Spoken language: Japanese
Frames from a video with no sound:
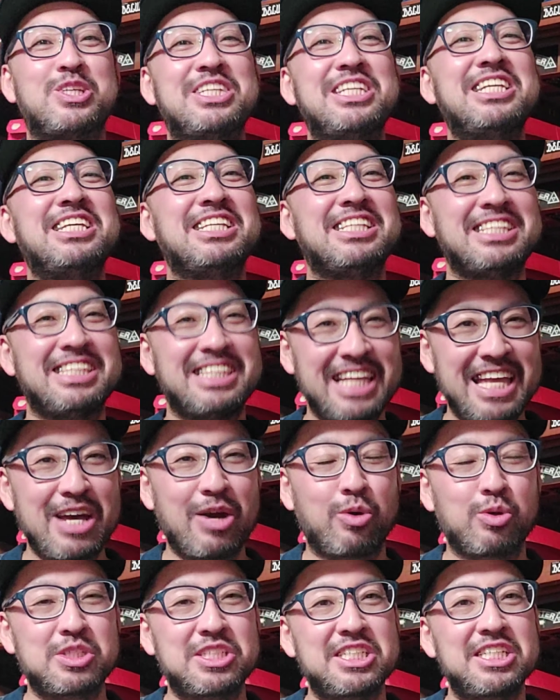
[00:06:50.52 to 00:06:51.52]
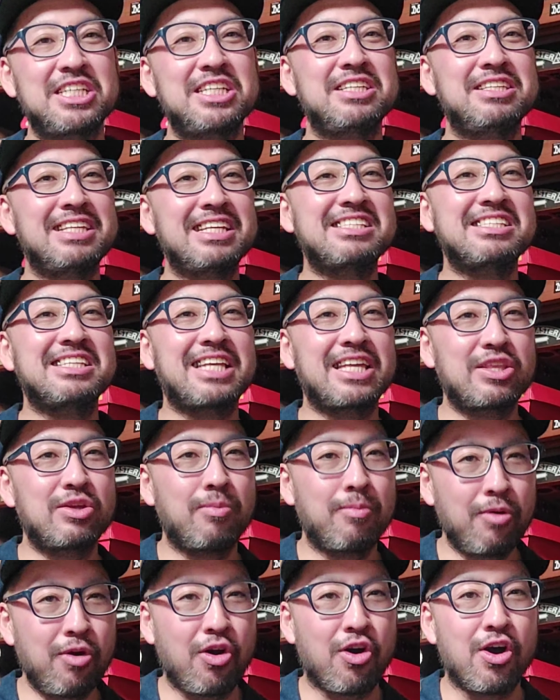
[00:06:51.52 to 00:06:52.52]
欲しいんで、欲しいんですけ
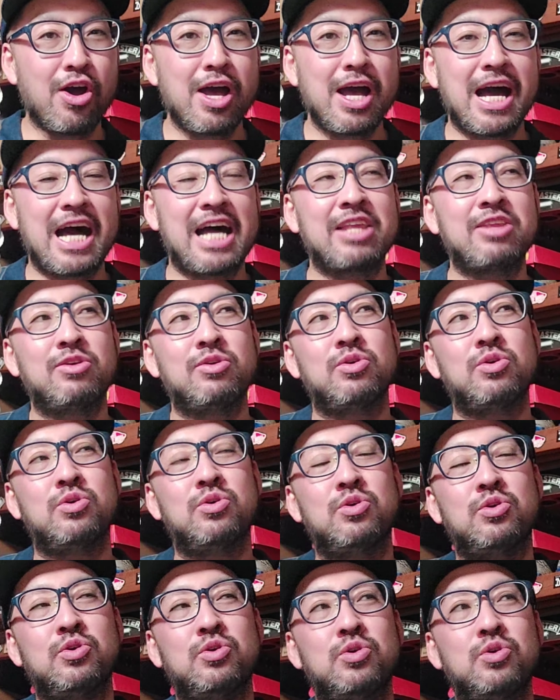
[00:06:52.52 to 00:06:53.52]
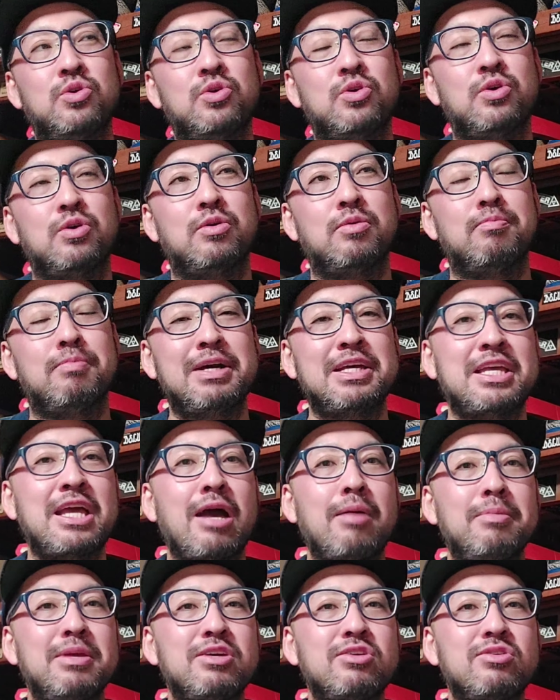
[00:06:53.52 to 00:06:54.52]
ども、あのー、まあ、
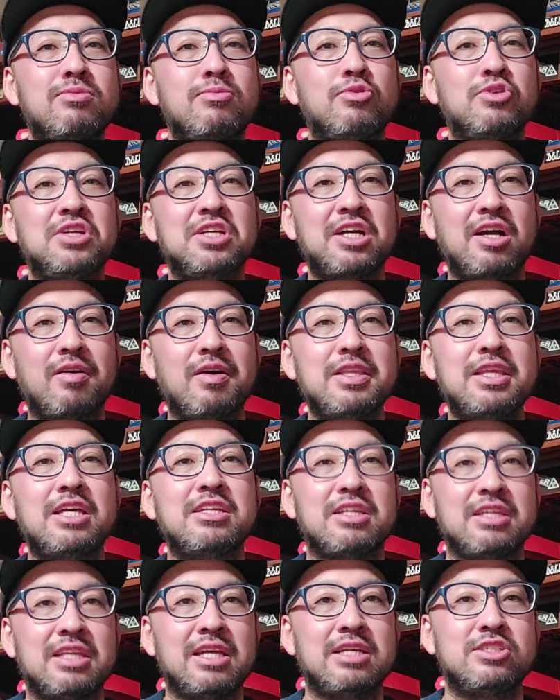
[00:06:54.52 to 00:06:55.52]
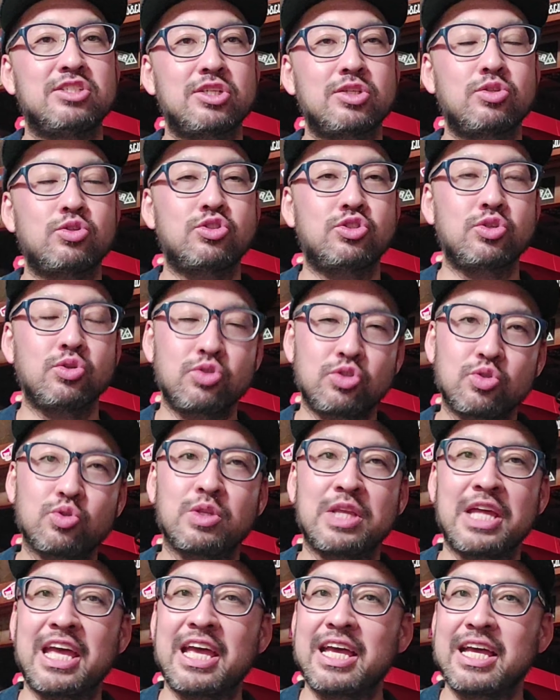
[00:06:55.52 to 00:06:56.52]
闇雲に買わないでね、ちょ、ちょっ
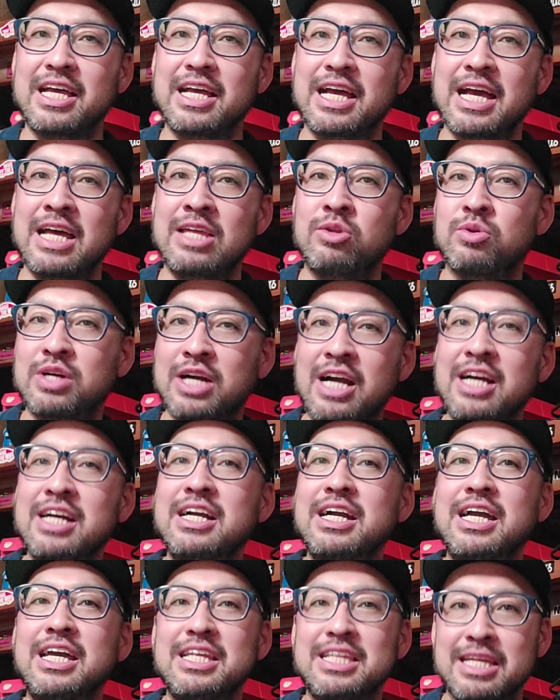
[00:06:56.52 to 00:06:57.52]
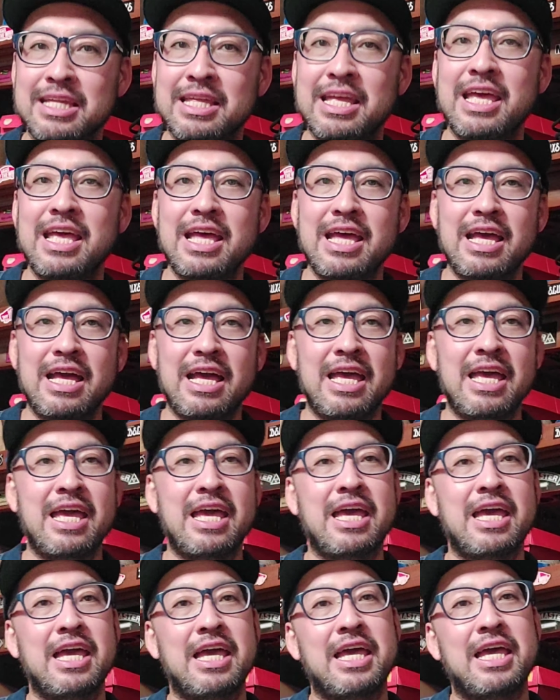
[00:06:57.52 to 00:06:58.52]
とね、あの、考えて、ね、
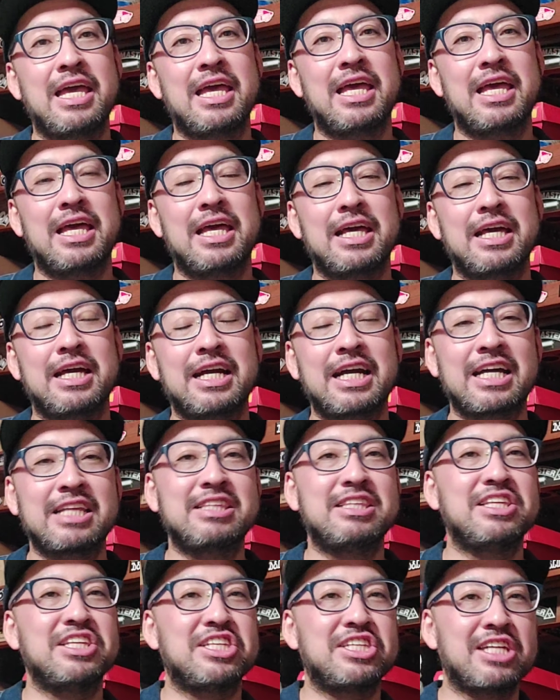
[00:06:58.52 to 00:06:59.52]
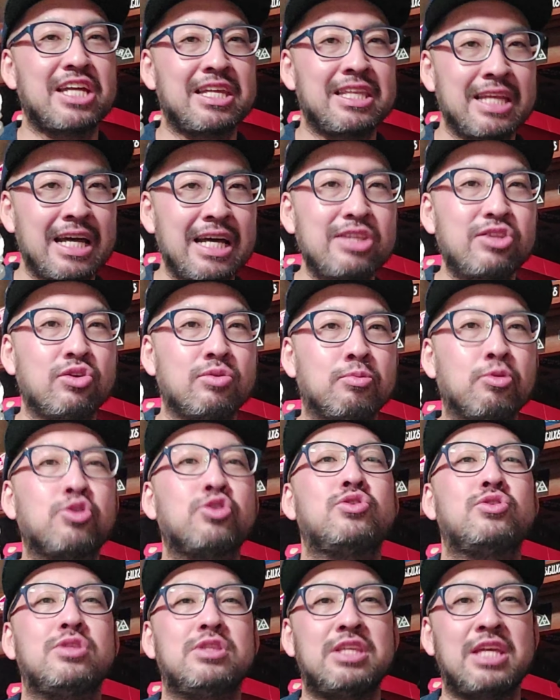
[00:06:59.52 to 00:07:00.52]
えー、買っていきたいなと思っ
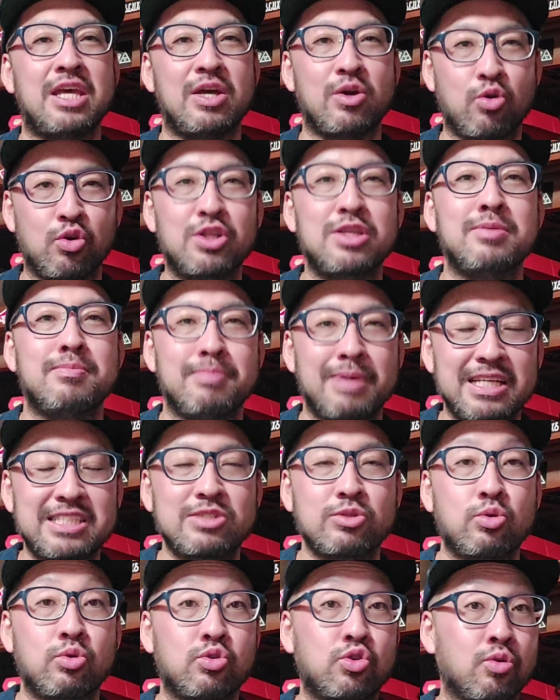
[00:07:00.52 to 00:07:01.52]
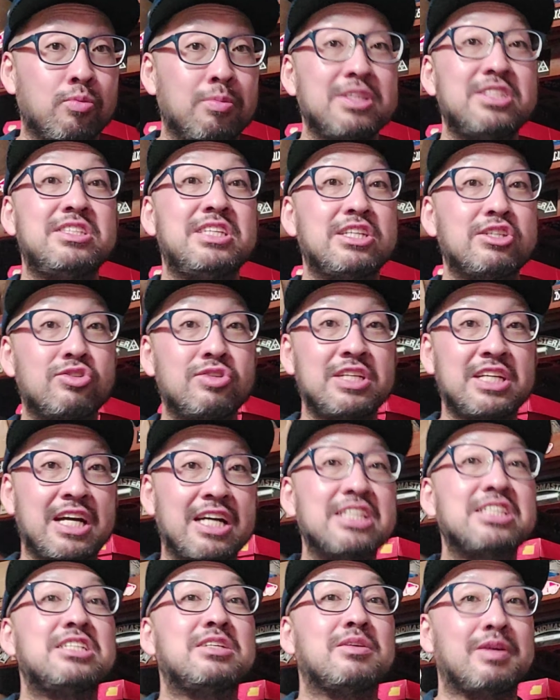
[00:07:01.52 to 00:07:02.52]
てております。このドメスティックに
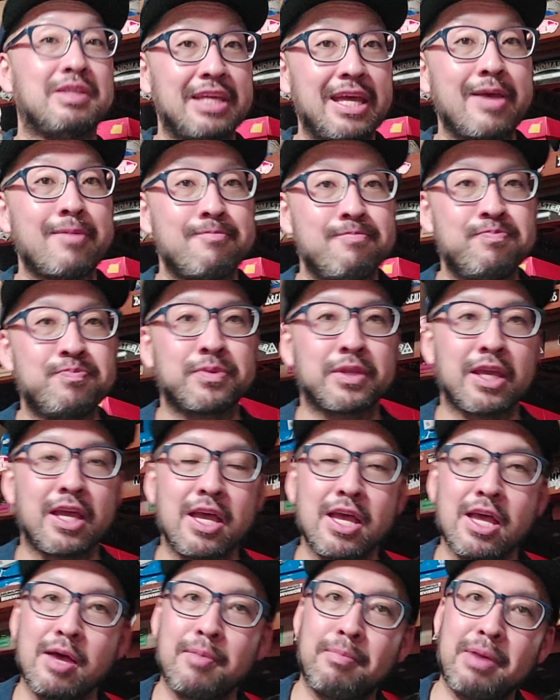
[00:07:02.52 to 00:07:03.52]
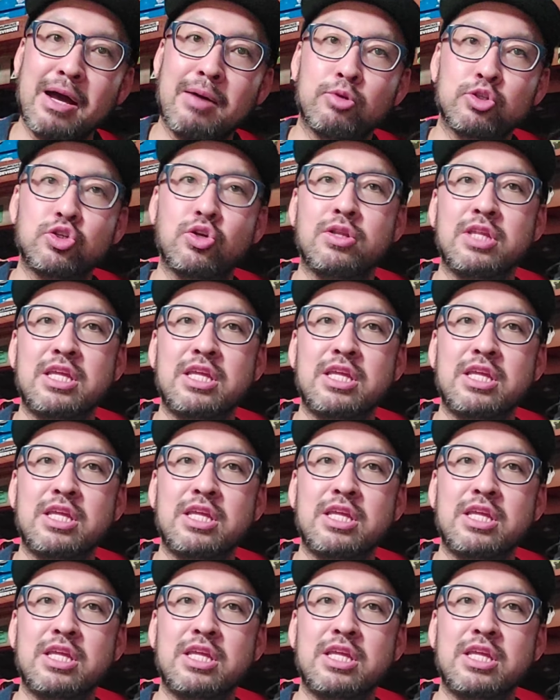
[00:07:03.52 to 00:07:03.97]
関してはね。うん、まあもち